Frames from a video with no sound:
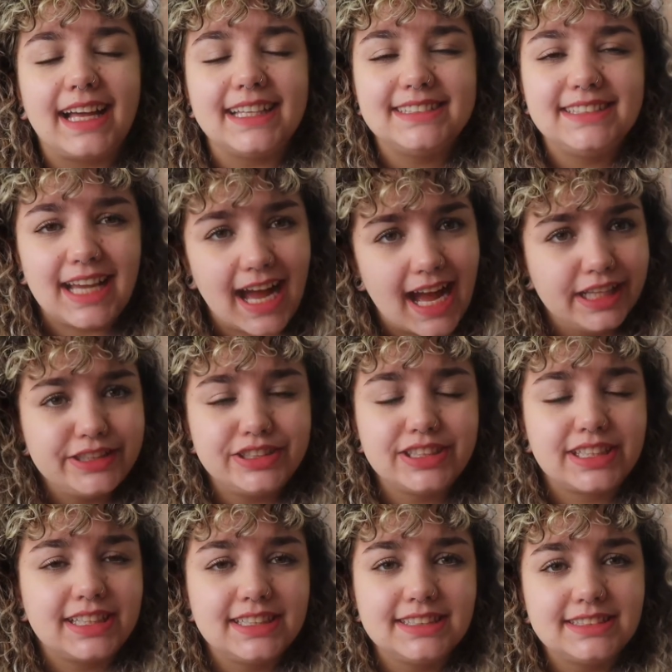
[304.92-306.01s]

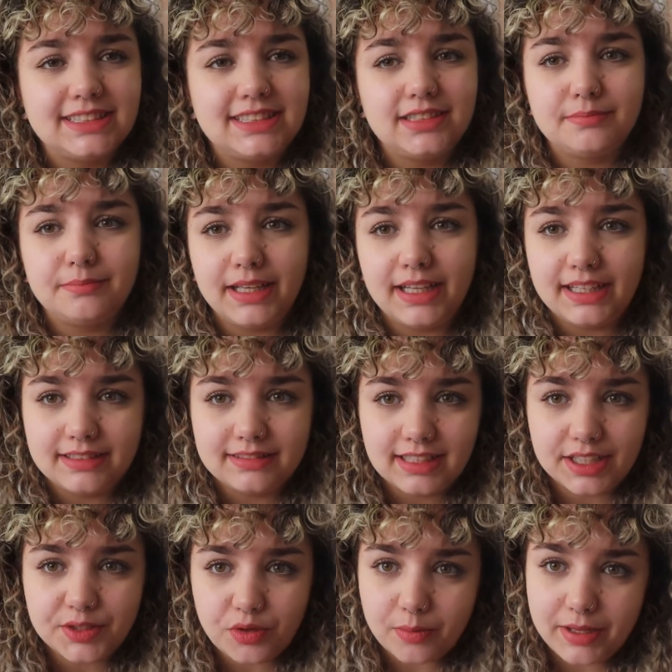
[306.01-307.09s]
asiáticas e também
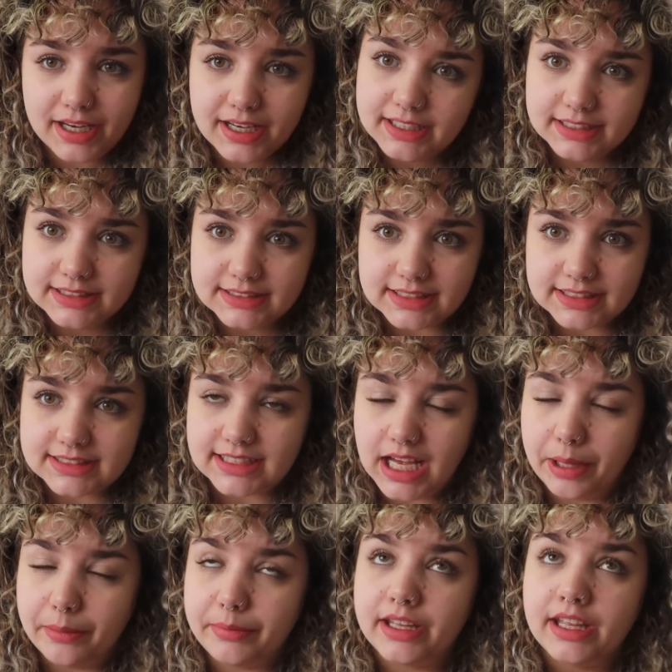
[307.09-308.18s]
latino-americanas,
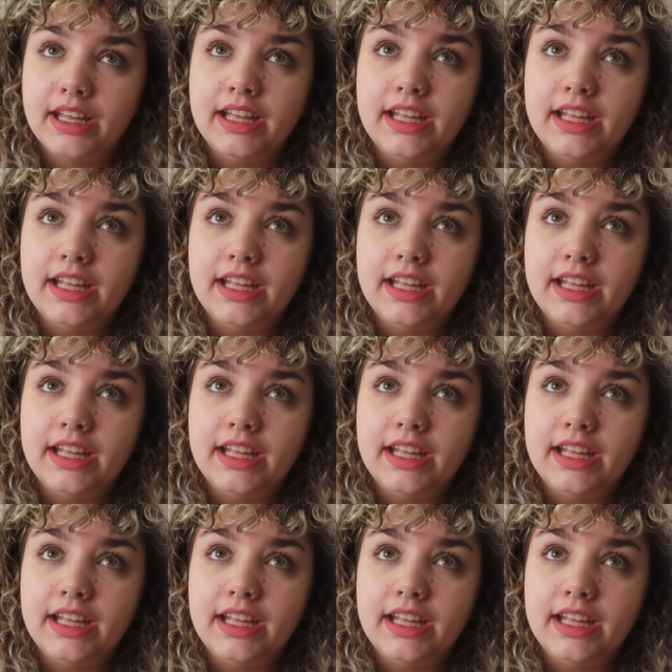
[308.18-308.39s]
sabe?